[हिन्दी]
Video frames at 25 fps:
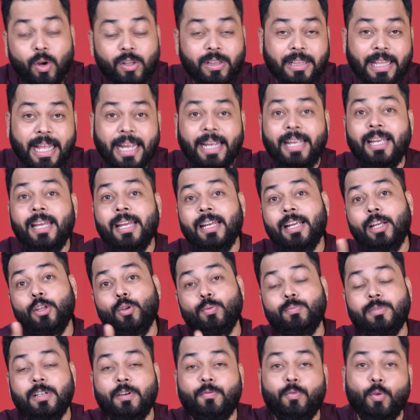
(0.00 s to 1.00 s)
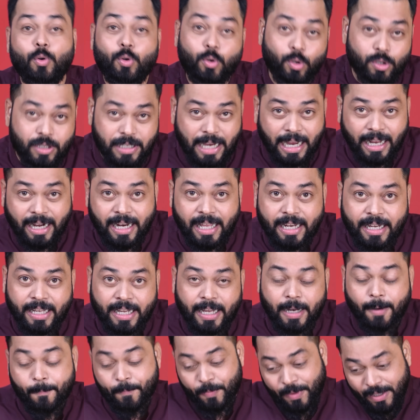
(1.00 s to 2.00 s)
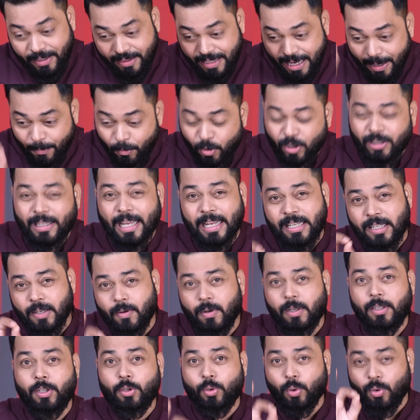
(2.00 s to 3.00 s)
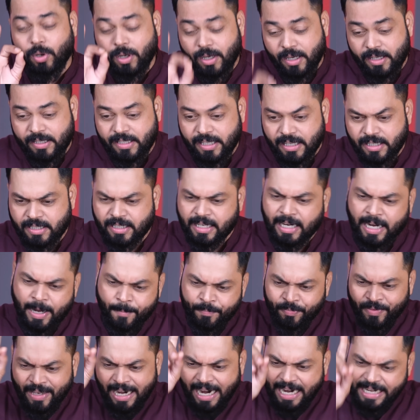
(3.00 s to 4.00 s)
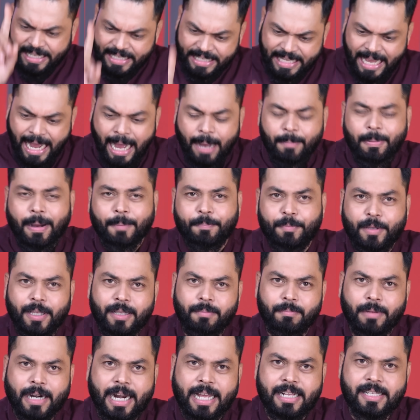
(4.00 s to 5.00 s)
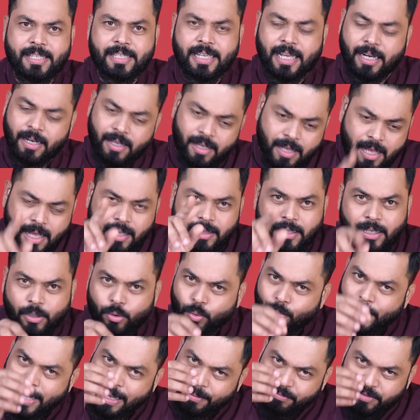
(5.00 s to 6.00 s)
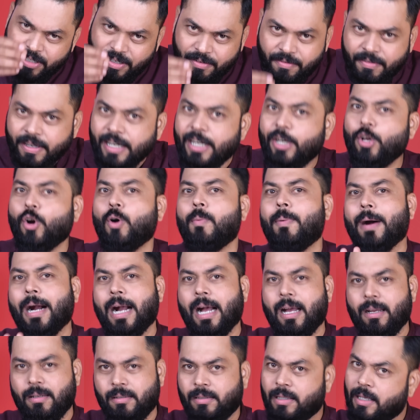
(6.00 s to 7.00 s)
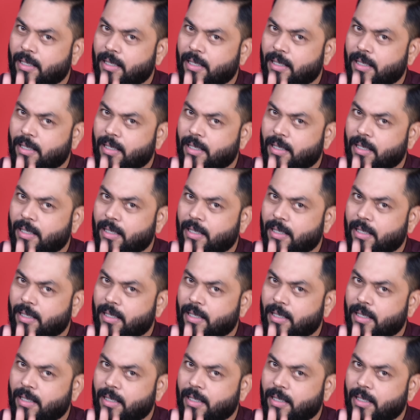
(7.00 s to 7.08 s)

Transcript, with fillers: होत नाही कि तुमचा फोटो चांगला निघेल त्यामुळे त्याच्यावरती थोडं रिसर्च करा आणि ह्या बाबतीत म्हणायचं झालं तर तुम्ही आमचे व्हिडिओ बघा